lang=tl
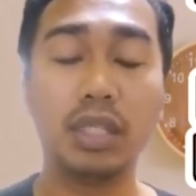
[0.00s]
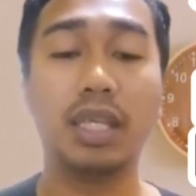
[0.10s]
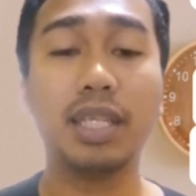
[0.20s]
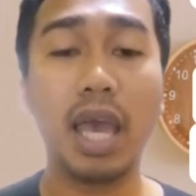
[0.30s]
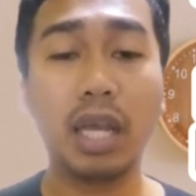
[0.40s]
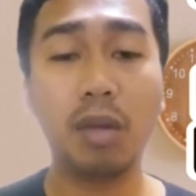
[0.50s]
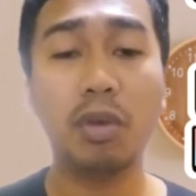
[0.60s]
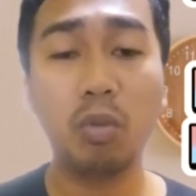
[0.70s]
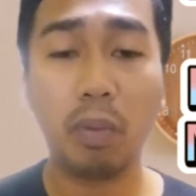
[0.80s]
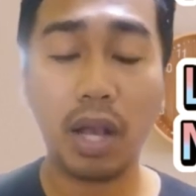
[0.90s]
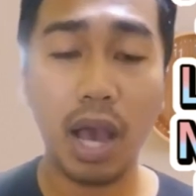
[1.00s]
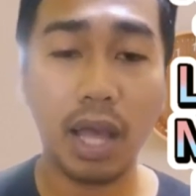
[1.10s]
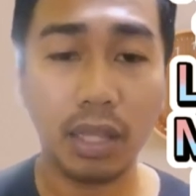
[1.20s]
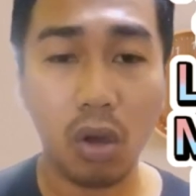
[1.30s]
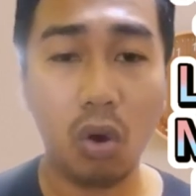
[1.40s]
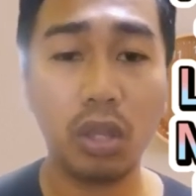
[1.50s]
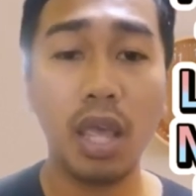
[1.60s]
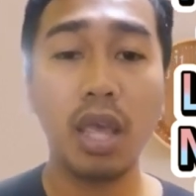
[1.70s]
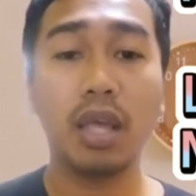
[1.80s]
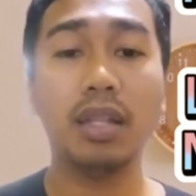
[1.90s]
kasi sayang naman yung
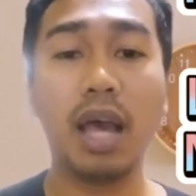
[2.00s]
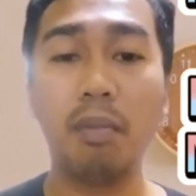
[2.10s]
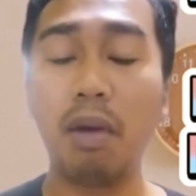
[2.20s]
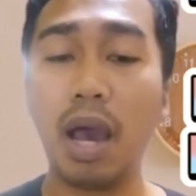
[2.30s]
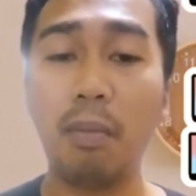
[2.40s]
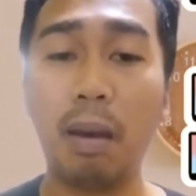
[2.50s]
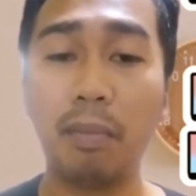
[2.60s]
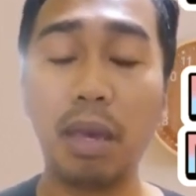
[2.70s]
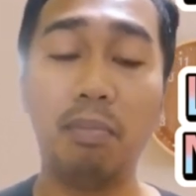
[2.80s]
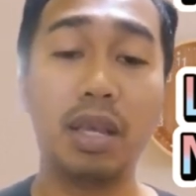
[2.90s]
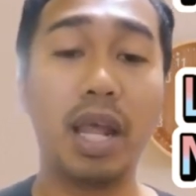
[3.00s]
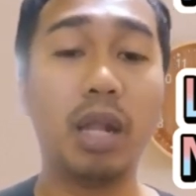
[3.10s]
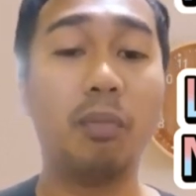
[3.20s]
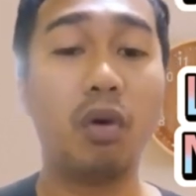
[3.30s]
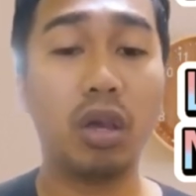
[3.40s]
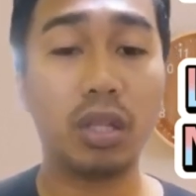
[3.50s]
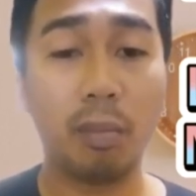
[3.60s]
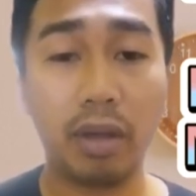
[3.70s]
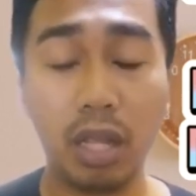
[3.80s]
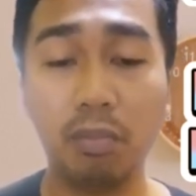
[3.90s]
pagkakataon na baka mamaya bigla na po kayong
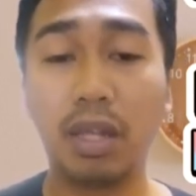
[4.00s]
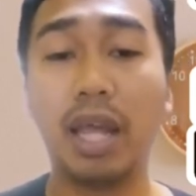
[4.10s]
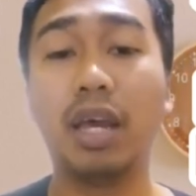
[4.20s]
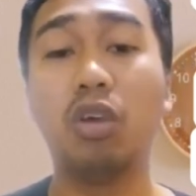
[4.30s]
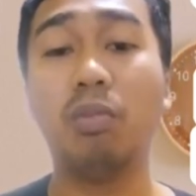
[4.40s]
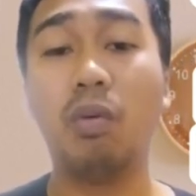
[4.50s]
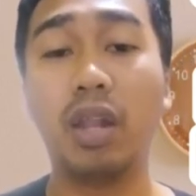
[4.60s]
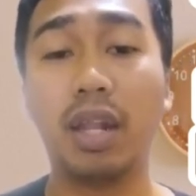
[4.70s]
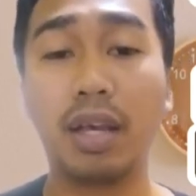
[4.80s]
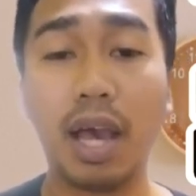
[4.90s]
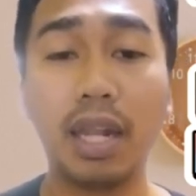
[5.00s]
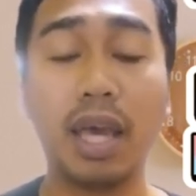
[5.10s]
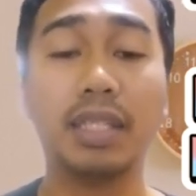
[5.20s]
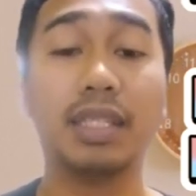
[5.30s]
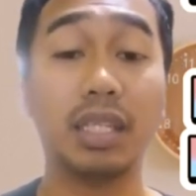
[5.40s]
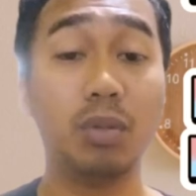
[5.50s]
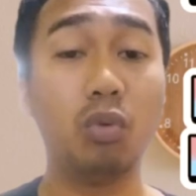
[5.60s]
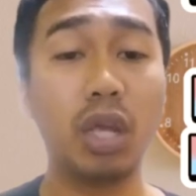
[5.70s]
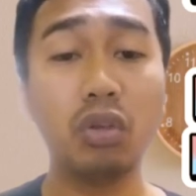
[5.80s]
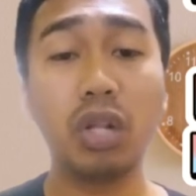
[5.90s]
tamarin bigla na kayong mawalan ng gana is
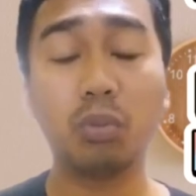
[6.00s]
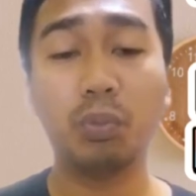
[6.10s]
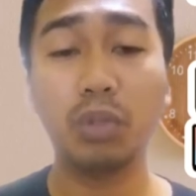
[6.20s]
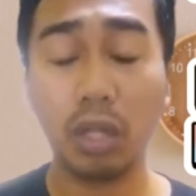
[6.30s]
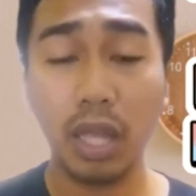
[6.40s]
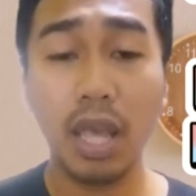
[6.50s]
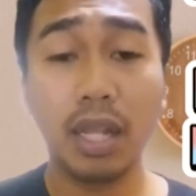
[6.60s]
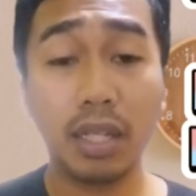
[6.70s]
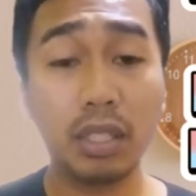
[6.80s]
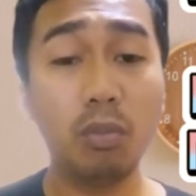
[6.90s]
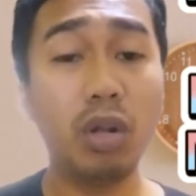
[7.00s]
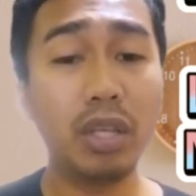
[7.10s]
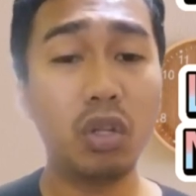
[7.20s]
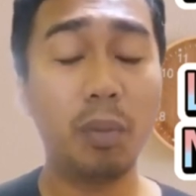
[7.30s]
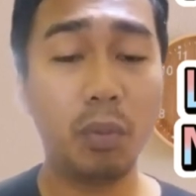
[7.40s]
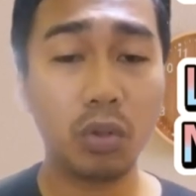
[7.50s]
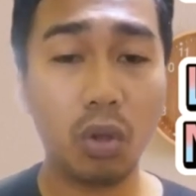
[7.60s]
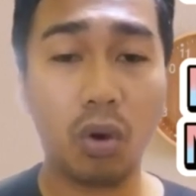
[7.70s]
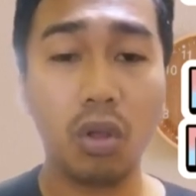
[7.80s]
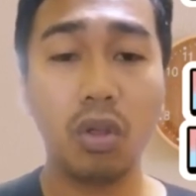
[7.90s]
nasimulan nyo na, na nasimulan nyo na po
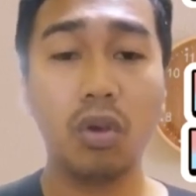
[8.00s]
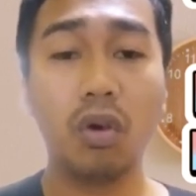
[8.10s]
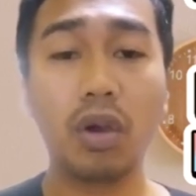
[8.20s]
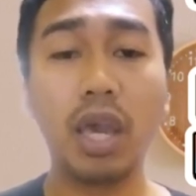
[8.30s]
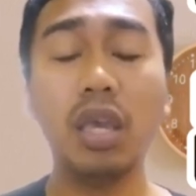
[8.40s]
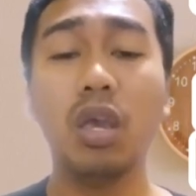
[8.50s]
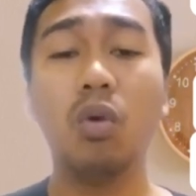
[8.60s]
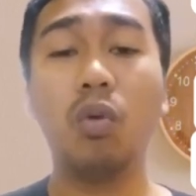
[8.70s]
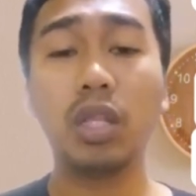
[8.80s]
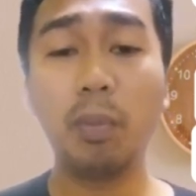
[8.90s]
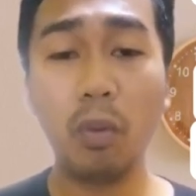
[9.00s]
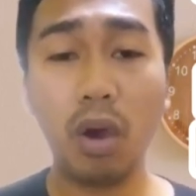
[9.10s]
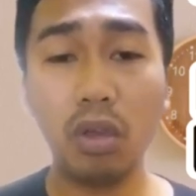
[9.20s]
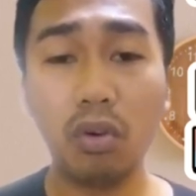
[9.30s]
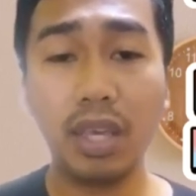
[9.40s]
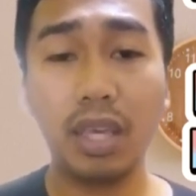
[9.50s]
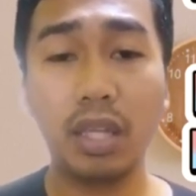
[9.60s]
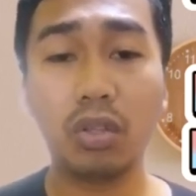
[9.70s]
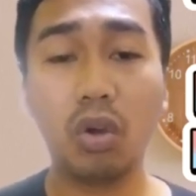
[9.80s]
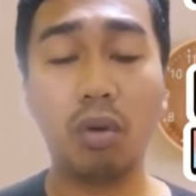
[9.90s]
to okay wag na po kayong
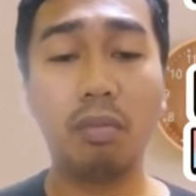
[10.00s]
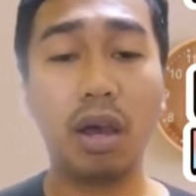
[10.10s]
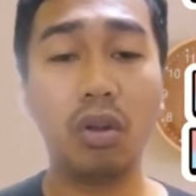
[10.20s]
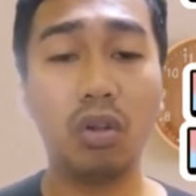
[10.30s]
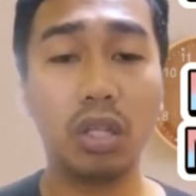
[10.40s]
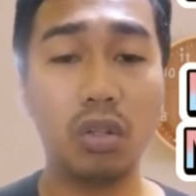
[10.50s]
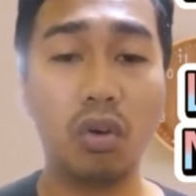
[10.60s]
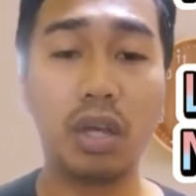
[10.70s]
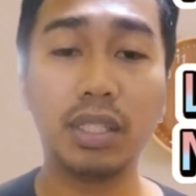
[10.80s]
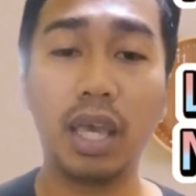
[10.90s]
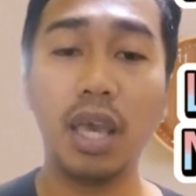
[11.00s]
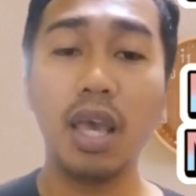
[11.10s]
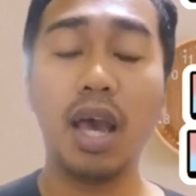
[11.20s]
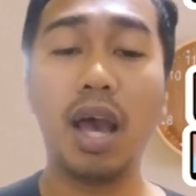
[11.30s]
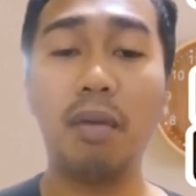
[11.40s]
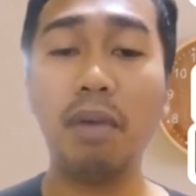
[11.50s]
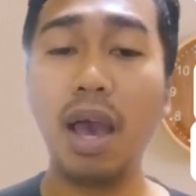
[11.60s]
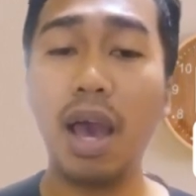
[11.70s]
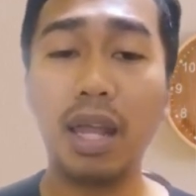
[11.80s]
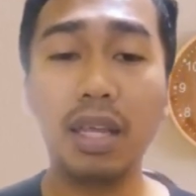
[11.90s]
hihinto mga Lodi no? kasi uh,
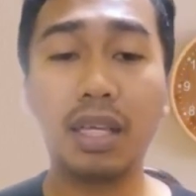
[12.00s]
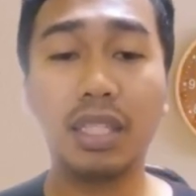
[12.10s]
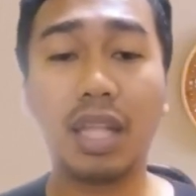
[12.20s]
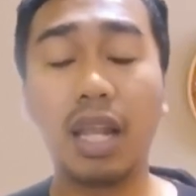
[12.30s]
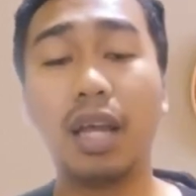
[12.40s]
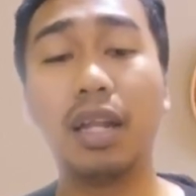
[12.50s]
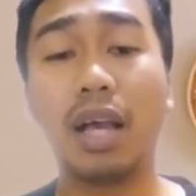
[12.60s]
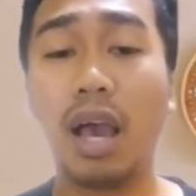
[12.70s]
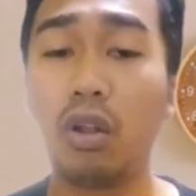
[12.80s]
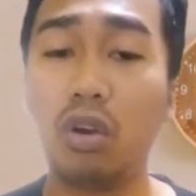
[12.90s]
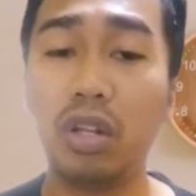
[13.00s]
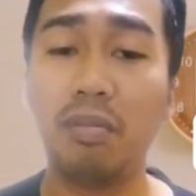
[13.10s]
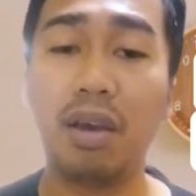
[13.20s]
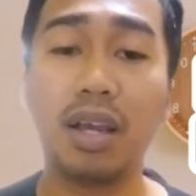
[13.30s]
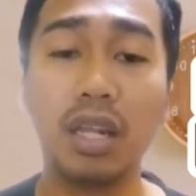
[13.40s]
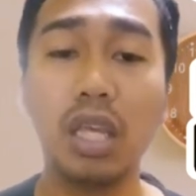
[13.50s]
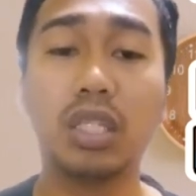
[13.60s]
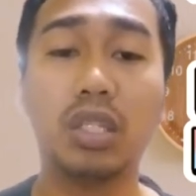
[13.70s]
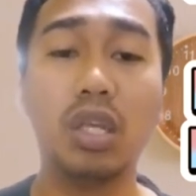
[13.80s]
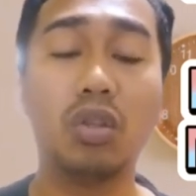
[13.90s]
maaari kasi talaga nagkakaroon ng mga
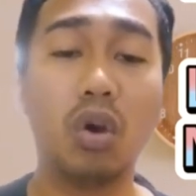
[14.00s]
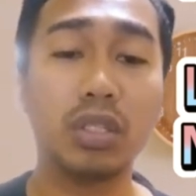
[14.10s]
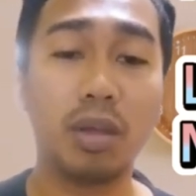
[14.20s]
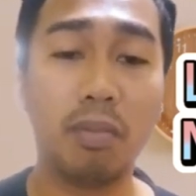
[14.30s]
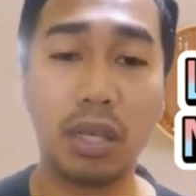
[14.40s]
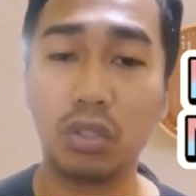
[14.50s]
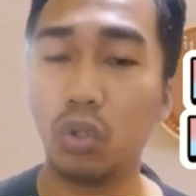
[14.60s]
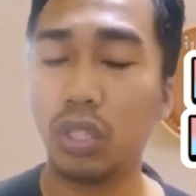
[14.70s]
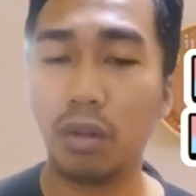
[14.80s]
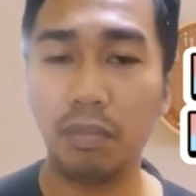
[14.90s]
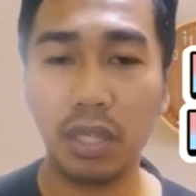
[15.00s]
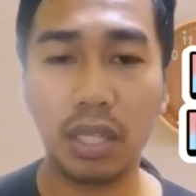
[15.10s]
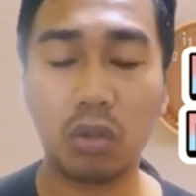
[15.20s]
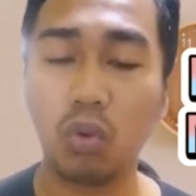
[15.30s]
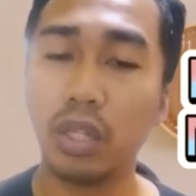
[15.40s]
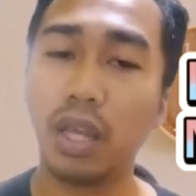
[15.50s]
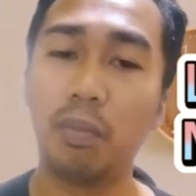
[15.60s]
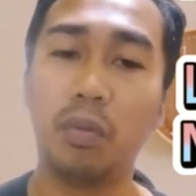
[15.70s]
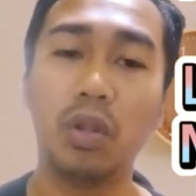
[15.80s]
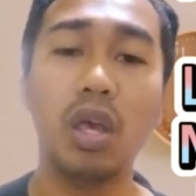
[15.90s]
glitch dito sa mga social media tulad
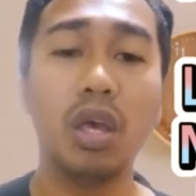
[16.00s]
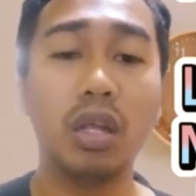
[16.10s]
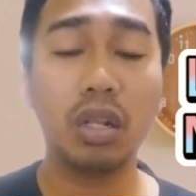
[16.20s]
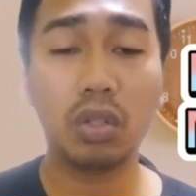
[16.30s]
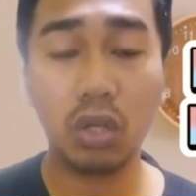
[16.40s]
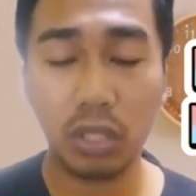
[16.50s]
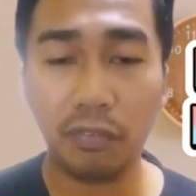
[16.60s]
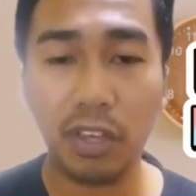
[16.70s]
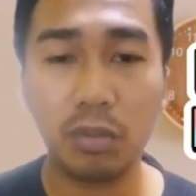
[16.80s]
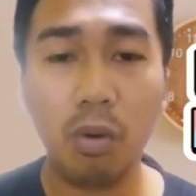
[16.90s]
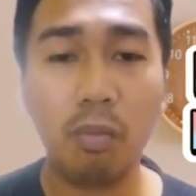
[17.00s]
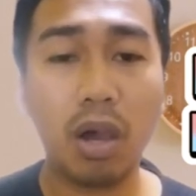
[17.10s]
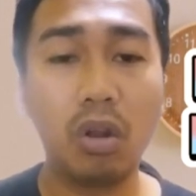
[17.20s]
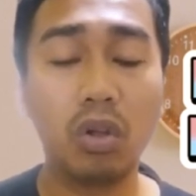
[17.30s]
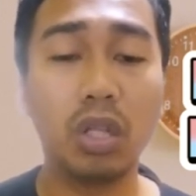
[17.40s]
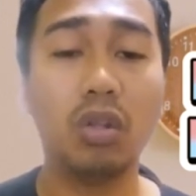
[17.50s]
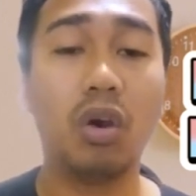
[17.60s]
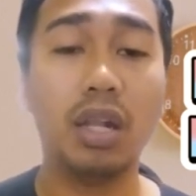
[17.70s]
nga po nito si Facebook mga Lodi no?